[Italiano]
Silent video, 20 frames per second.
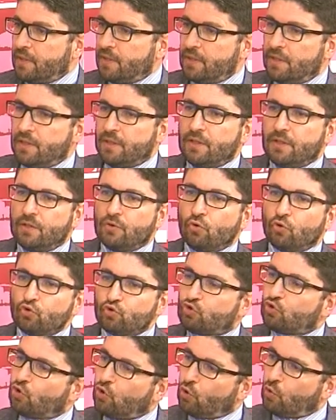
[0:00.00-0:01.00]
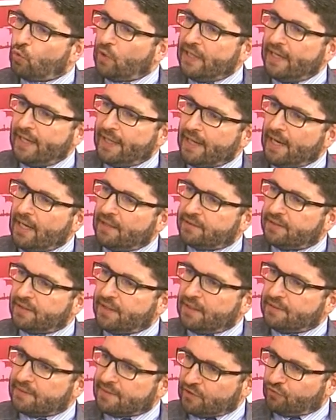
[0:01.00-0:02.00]
eh, non solo quelle legate
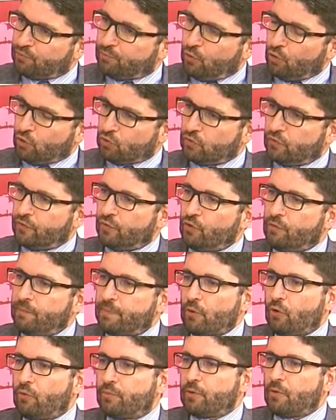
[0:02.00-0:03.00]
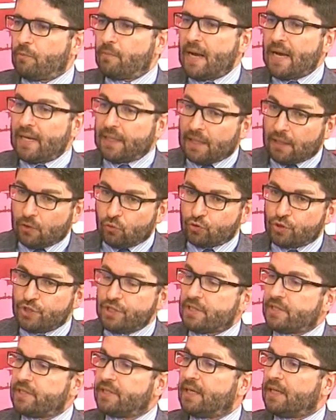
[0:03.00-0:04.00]
al trasporto vero e proprio, ma alla
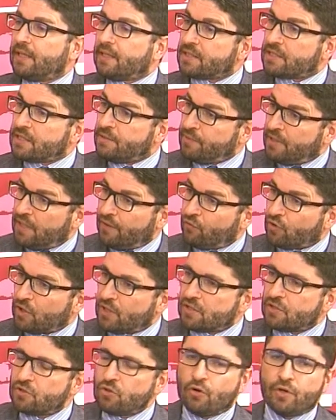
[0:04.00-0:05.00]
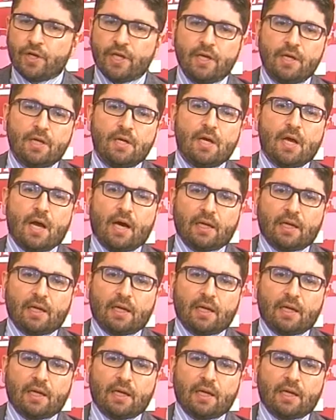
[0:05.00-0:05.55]
logistica, alla semilavorazione, certo.